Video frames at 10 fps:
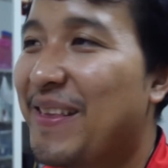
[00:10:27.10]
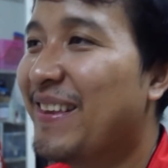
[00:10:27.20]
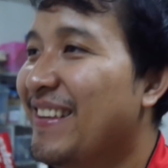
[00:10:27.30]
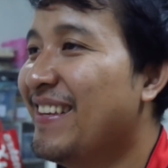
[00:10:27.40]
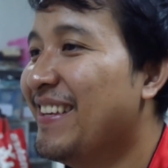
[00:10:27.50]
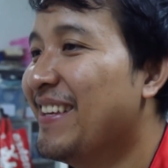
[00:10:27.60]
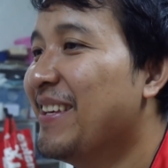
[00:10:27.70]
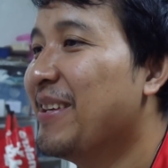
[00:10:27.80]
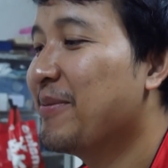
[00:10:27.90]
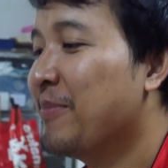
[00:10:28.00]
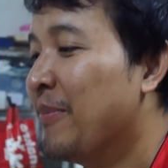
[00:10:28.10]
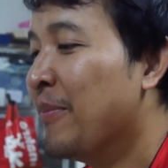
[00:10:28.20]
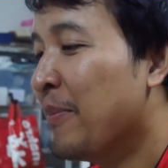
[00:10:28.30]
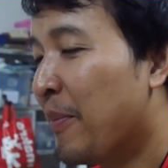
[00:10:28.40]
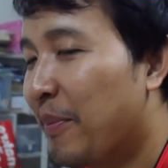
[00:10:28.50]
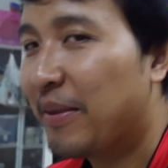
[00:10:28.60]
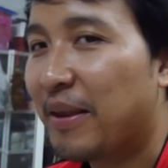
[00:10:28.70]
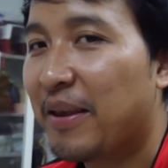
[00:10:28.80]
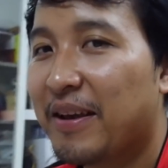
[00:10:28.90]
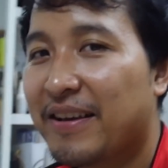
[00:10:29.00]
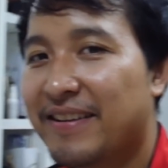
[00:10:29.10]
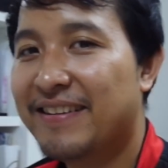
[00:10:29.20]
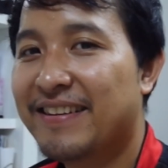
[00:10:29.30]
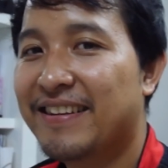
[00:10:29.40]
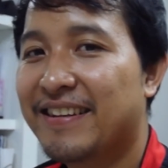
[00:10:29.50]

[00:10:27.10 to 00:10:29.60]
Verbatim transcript: กินยังไงกินยังไงเปื้อนหนวดอ่ะ